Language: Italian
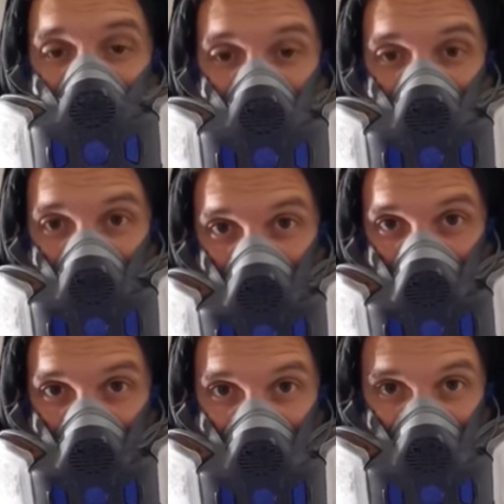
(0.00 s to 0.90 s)
eh,
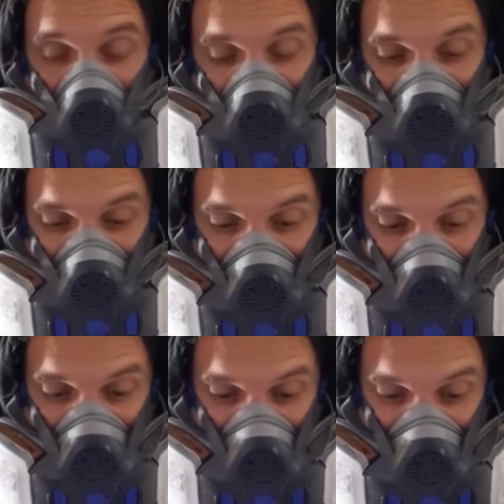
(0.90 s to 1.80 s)
qui sopra sulla
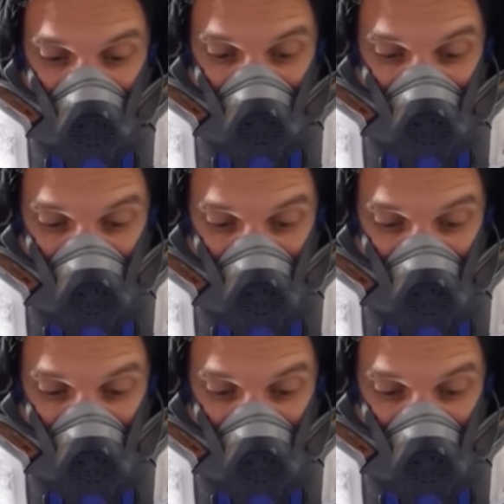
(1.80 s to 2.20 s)
destra nel